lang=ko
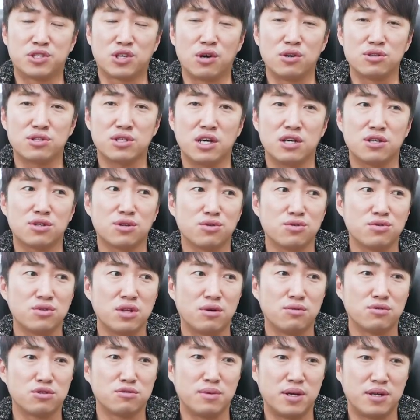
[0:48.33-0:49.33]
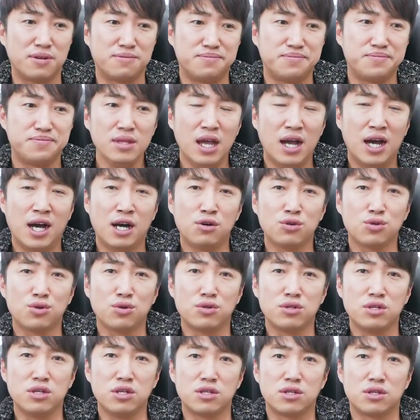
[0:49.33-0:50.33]
정사에서도 나오지만
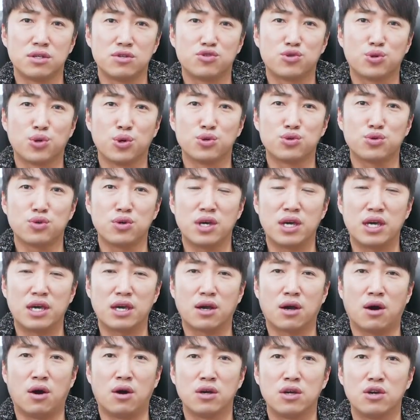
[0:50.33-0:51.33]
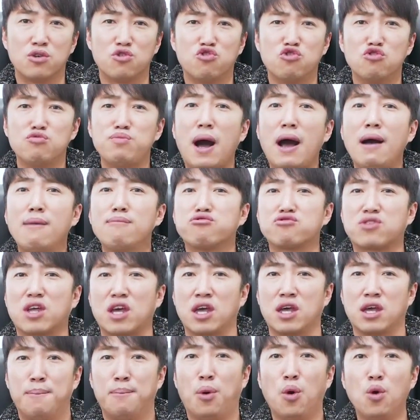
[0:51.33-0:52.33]
하우도는 조조의 거의
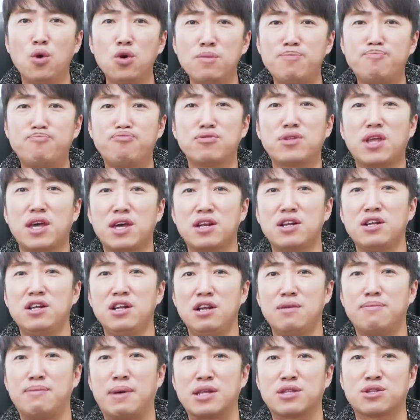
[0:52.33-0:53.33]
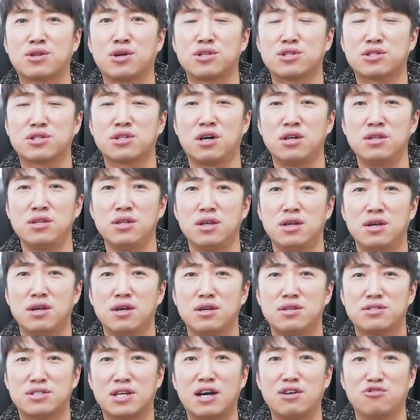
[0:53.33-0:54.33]
후방부대, 보급부대를 맡았던
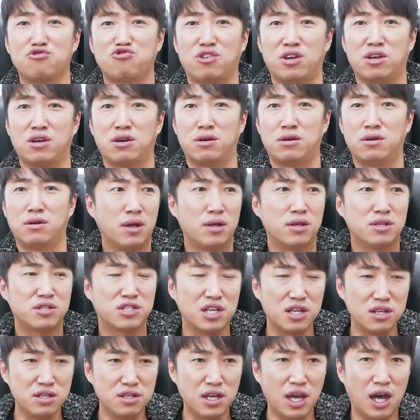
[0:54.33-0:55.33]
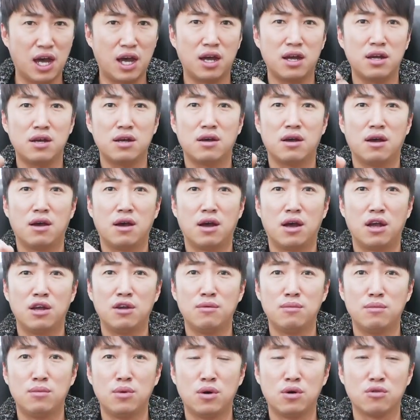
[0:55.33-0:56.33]
장수예요. 식량,
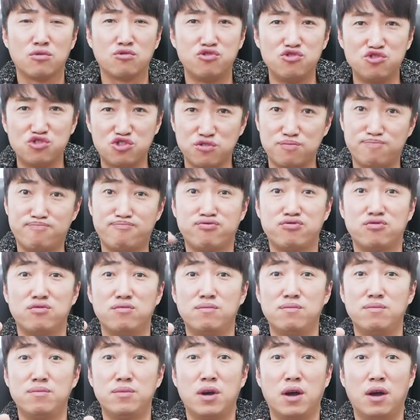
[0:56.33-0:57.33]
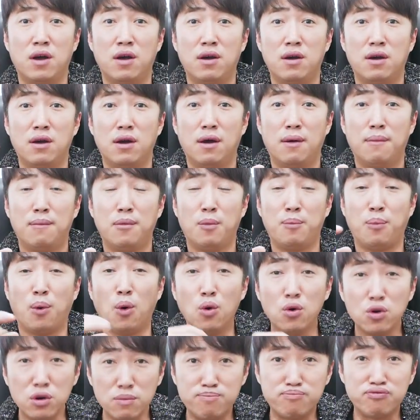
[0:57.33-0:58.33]
아니면 뭐 군수품, 응? 뭐
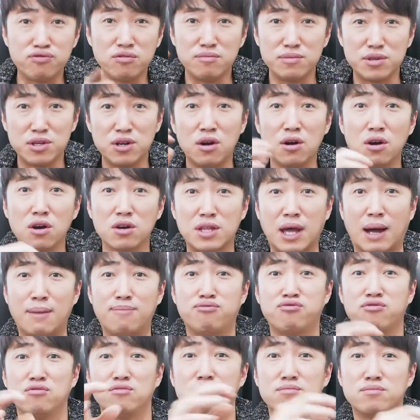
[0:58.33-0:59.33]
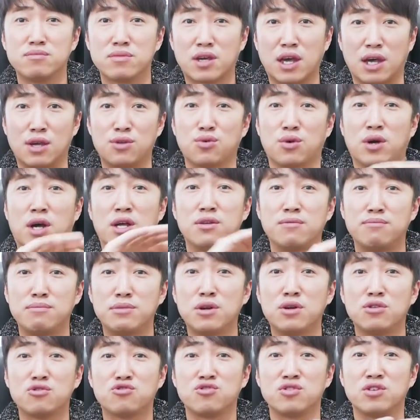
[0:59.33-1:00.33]
보급품 이런 거 납품 계속하는
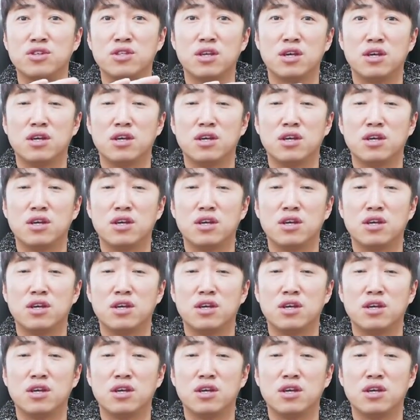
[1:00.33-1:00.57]
밀어주는